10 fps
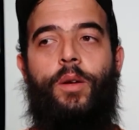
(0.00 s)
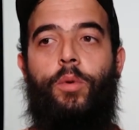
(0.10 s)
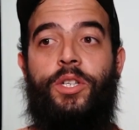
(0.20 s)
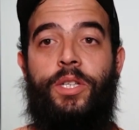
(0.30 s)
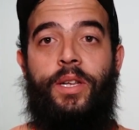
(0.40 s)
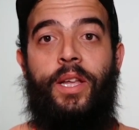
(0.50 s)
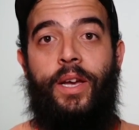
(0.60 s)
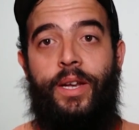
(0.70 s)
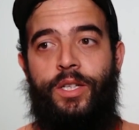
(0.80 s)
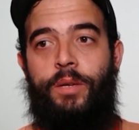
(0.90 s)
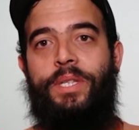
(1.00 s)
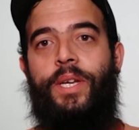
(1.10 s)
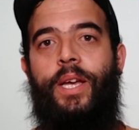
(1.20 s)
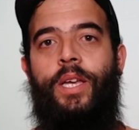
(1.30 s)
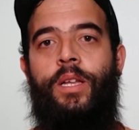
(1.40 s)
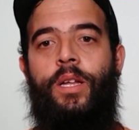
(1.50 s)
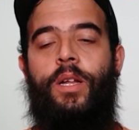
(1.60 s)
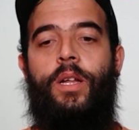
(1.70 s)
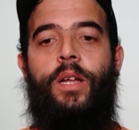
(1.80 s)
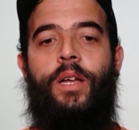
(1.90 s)
ورشه الاخراج المسرحي
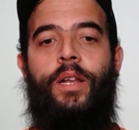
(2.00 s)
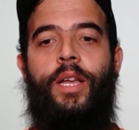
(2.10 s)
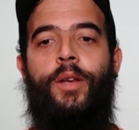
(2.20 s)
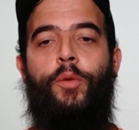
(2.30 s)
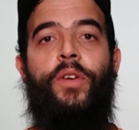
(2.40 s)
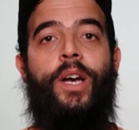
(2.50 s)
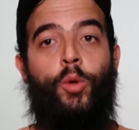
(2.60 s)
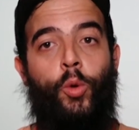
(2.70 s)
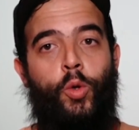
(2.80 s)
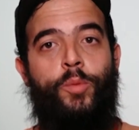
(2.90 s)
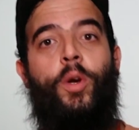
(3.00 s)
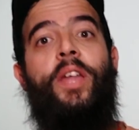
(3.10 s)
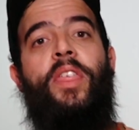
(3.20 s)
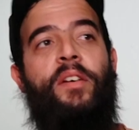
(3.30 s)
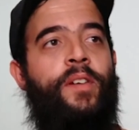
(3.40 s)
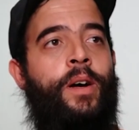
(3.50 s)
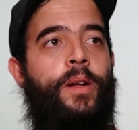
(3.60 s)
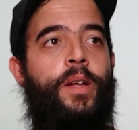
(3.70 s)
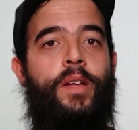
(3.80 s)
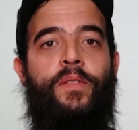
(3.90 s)
آه، لانه فيها دروس مكثفه
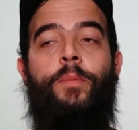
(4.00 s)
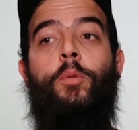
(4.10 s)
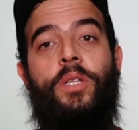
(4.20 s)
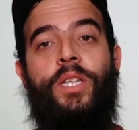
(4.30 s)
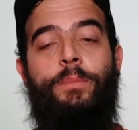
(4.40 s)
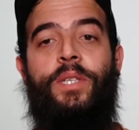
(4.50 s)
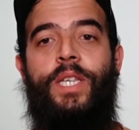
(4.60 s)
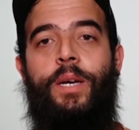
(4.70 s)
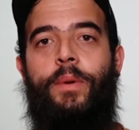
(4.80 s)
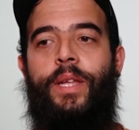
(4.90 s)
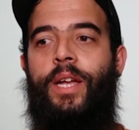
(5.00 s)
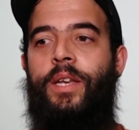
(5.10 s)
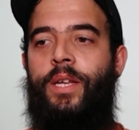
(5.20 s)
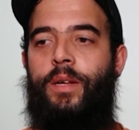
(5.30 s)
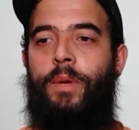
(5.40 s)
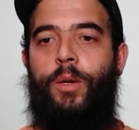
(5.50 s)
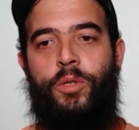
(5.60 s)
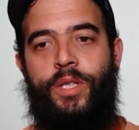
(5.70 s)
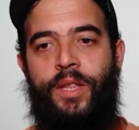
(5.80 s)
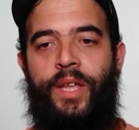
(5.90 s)
في مده خمس ايام يعني مع
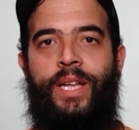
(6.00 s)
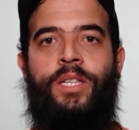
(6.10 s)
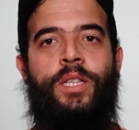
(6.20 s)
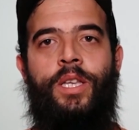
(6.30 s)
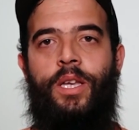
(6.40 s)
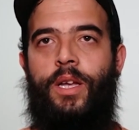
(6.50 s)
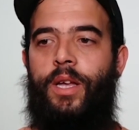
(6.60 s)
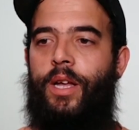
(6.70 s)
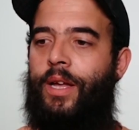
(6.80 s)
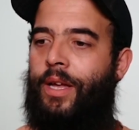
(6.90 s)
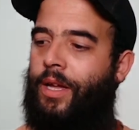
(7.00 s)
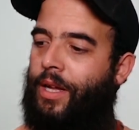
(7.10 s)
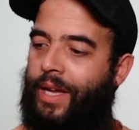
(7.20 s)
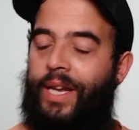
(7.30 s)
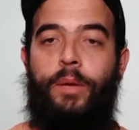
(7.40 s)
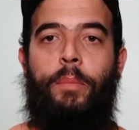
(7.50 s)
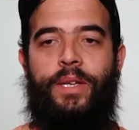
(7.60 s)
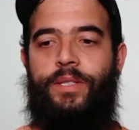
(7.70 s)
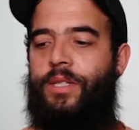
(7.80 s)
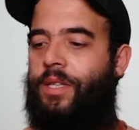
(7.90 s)
الاستاذه راح تدي آه، غير لي
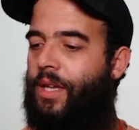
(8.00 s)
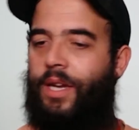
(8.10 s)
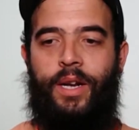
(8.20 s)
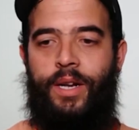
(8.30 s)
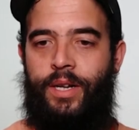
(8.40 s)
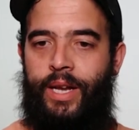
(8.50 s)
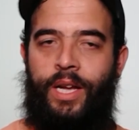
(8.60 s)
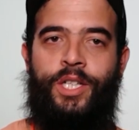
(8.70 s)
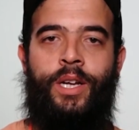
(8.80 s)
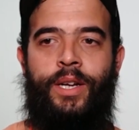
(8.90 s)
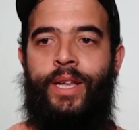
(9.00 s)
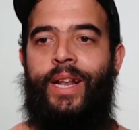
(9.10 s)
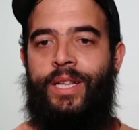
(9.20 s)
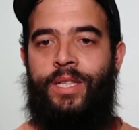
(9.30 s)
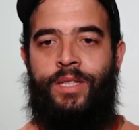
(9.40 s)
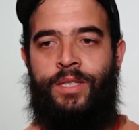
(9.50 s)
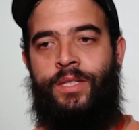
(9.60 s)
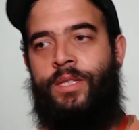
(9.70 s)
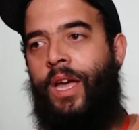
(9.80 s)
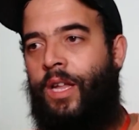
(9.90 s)
باز تدي غير الحاجه اللي راح
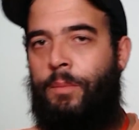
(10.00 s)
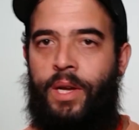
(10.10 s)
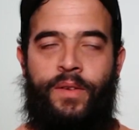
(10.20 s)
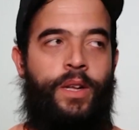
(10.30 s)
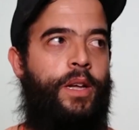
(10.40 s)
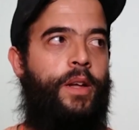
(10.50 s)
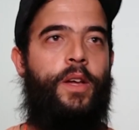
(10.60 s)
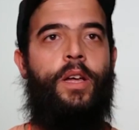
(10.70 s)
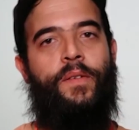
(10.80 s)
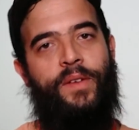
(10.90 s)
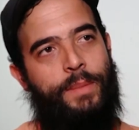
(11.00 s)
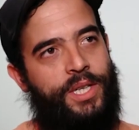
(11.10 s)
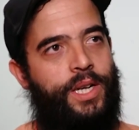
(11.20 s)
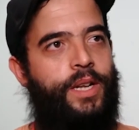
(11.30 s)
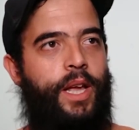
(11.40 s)
تخدمك في في مجال